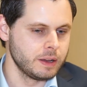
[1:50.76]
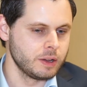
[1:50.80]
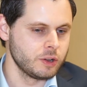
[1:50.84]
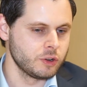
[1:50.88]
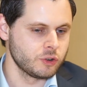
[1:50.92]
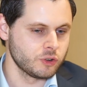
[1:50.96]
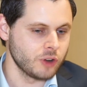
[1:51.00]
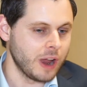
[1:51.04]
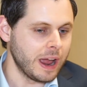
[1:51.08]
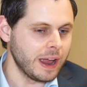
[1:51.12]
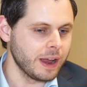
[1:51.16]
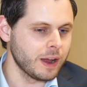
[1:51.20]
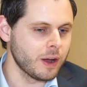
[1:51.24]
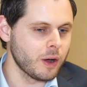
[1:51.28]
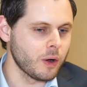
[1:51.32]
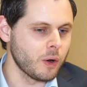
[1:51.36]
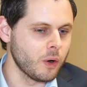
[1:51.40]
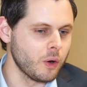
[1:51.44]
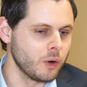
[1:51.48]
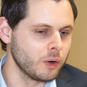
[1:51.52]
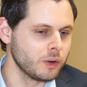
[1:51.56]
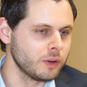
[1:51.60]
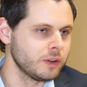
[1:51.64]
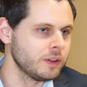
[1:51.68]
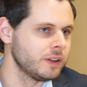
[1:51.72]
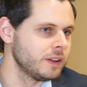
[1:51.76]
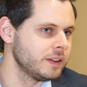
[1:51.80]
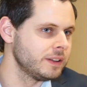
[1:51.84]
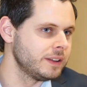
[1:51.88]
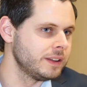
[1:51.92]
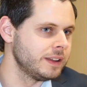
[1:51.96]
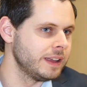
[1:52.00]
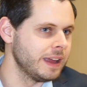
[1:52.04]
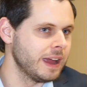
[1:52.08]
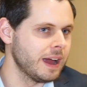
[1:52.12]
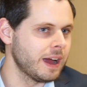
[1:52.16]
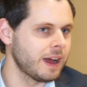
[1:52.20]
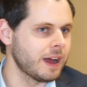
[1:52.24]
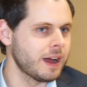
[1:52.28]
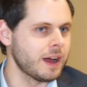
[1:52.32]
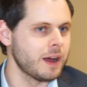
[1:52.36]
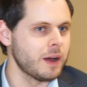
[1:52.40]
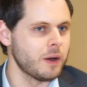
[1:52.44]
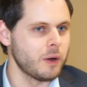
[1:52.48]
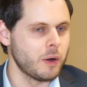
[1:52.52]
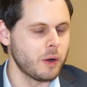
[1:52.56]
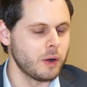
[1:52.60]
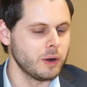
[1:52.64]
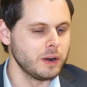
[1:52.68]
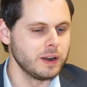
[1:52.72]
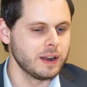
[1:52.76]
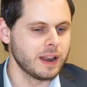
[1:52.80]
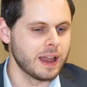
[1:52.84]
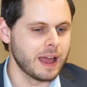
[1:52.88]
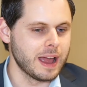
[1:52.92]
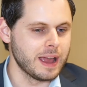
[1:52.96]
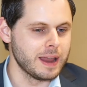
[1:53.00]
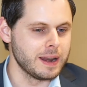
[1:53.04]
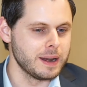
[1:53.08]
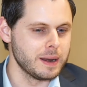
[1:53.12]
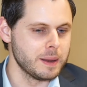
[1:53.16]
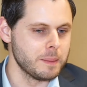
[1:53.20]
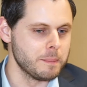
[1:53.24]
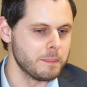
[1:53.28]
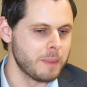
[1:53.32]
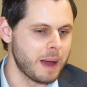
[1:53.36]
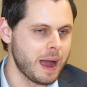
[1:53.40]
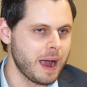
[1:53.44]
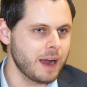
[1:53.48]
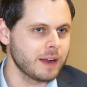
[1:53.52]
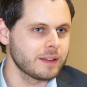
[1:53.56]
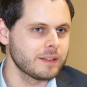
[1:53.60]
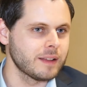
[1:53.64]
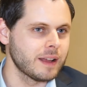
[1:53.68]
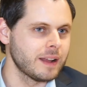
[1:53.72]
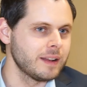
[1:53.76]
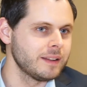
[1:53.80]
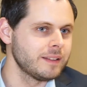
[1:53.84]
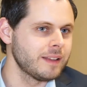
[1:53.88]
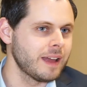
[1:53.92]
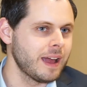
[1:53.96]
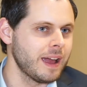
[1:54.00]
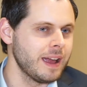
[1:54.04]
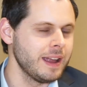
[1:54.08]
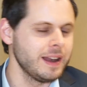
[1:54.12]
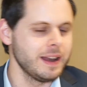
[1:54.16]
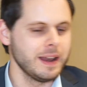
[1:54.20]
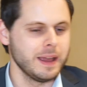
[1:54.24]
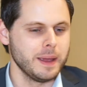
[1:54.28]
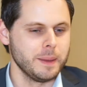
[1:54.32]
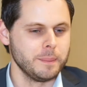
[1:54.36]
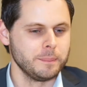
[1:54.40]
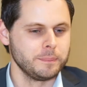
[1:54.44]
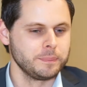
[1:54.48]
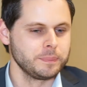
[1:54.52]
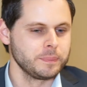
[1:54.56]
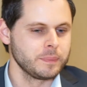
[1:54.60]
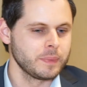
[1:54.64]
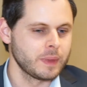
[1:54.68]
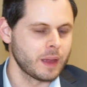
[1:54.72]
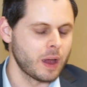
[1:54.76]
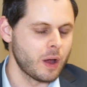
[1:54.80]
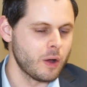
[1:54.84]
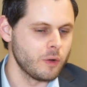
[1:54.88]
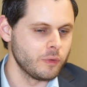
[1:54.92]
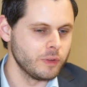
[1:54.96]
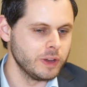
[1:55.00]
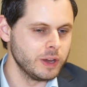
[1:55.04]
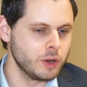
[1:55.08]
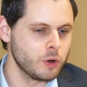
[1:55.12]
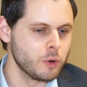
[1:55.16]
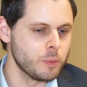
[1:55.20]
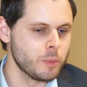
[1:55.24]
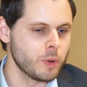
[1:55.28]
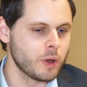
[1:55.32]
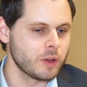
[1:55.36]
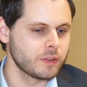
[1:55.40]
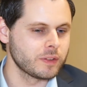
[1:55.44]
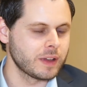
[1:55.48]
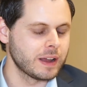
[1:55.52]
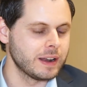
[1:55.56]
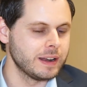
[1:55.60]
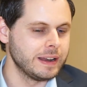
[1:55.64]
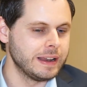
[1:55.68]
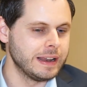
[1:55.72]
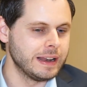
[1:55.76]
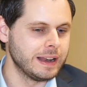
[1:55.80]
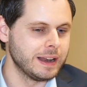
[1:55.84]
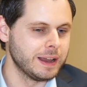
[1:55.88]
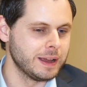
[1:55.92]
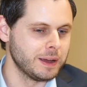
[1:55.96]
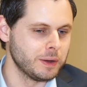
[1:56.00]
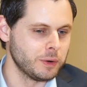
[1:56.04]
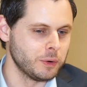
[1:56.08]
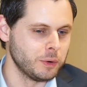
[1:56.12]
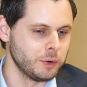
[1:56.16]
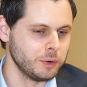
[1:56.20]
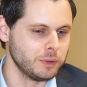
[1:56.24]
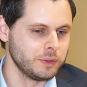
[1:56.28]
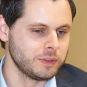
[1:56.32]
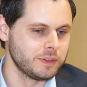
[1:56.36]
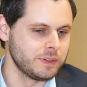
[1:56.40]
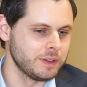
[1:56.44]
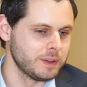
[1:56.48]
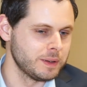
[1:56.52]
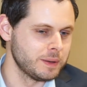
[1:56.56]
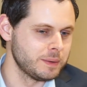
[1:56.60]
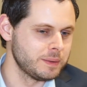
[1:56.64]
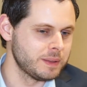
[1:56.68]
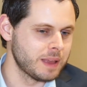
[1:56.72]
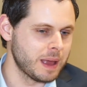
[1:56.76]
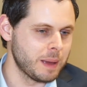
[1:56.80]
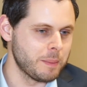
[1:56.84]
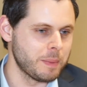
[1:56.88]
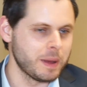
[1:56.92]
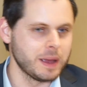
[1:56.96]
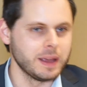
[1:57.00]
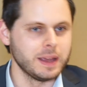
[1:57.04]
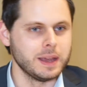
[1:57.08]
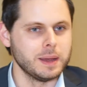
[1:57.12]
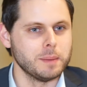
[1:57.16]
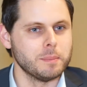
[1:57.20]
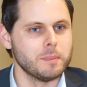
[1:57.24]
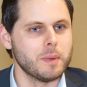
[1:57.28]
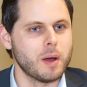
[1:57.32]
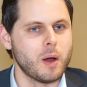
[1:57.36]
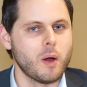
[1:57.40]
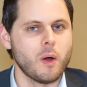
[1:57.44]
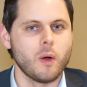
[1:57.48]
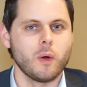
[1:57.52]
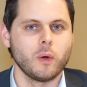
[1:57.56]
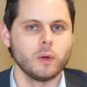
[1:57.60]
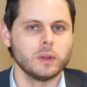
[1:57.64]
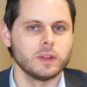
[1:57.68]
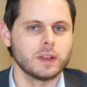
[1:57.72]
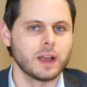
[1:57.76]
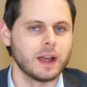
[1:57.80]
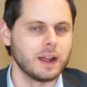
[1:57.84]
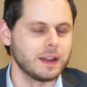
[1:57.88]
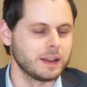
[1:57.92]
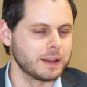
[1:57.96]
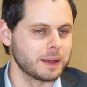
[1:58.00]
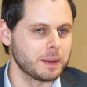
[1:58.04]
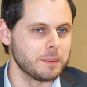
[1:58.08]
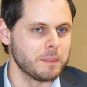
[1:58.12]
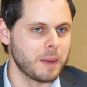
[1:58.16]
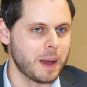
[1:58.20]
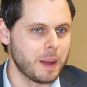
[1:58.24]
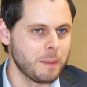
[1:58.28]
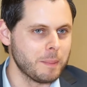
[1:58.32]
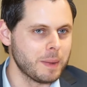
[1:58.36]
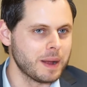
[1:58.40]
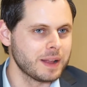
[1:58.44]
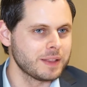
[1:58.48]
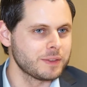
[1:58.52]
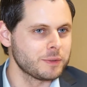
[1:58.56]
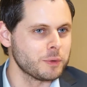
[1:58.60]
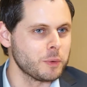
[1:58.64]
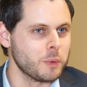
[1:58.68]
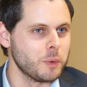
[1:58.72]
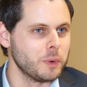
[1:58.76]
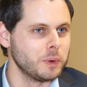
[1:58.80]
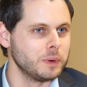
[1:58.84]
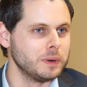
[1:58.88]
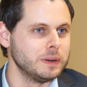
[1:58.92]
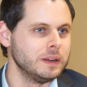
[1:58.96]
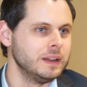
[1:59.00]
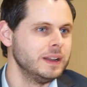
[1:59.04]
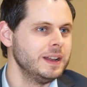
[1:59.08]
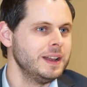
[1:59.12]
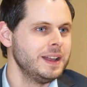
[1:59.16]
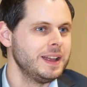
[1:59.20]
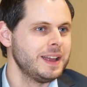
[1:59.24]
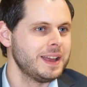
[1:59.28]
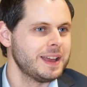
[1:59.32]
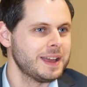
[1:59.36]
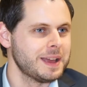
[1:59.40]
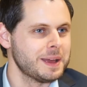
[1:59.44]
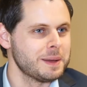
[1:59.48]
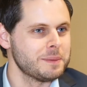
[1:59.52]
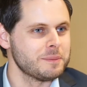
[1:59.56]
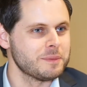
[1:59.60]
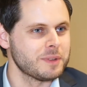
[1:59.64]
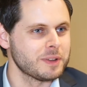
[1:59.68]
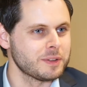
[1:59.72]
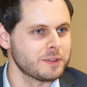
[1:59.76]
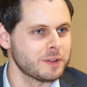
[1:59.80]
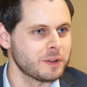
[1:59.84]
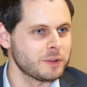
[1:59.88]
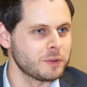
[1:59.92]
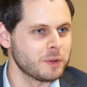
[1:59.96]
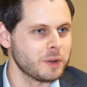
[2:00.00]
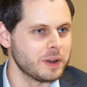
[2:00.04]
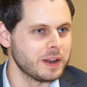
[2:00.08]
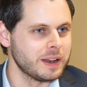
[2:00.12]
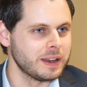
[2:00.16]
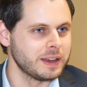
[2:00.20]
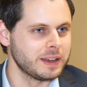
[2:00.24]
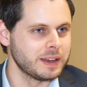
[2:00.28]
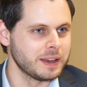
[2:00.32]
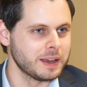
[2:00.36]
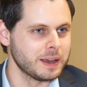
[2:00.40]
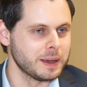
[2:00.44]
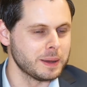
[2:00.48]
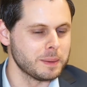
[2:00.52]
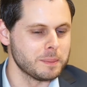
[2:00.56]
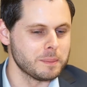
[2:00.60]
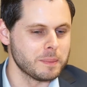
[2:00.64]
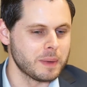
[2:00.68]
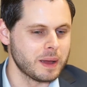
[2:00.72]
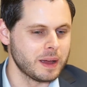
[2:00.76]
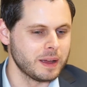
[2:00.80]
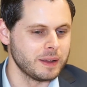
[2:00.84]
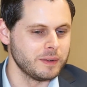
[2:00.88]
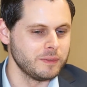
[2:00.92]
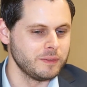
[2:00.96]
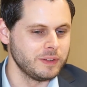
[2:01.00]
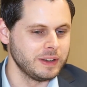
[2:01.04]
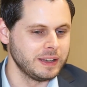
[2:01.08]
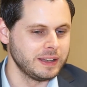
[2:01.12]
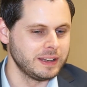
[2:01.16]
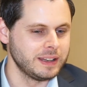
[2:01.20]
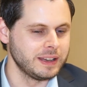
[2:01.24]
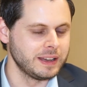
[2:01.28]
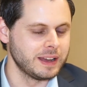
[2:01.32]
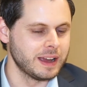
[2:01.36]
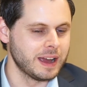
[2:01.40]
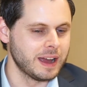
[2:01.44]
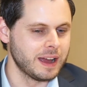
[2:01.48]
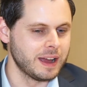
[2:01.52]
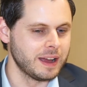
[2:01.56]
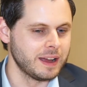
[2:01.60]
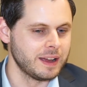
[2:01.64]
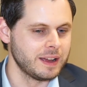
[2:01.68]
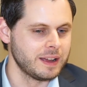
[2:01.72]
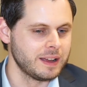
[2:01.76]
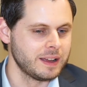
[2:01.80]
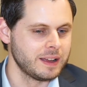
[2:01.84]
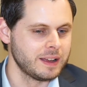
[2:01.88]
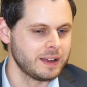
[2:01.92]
Steigerung derer Online-Marktanteile auf E-Commerce-Kanäle und äh, dabei eben auch unter anderem Amazon, äh, was natürlich ähm, ein wichtiger